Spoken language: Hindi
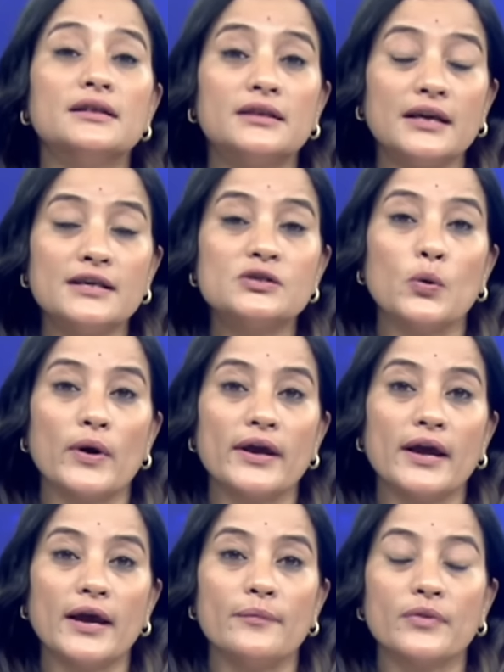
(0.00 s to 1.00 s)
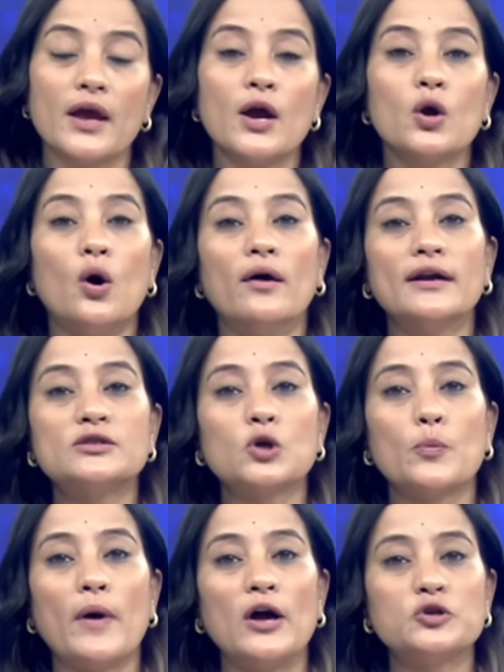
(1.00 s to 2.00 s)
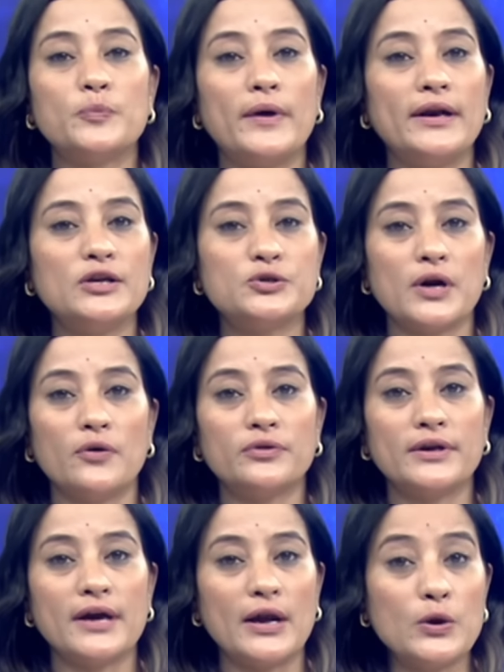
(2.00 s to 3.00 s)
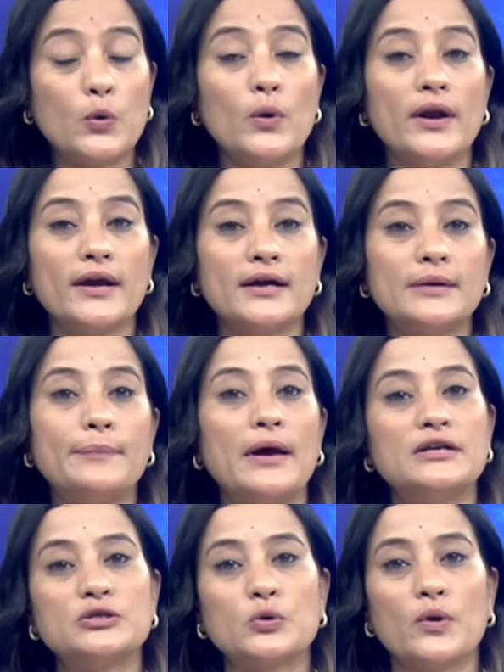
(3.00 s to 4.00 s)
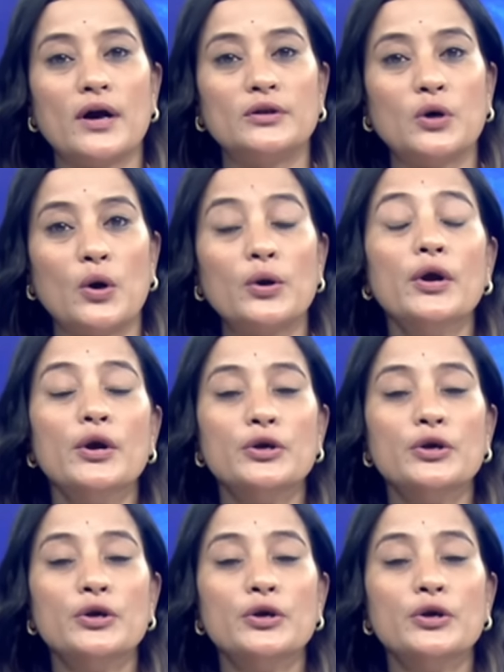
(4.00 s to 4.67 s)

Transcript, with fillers: तेज हो गए हैं कांग्रेस और भाजपा ने चुनाव तैयारी को लेकर बैठकों का दौर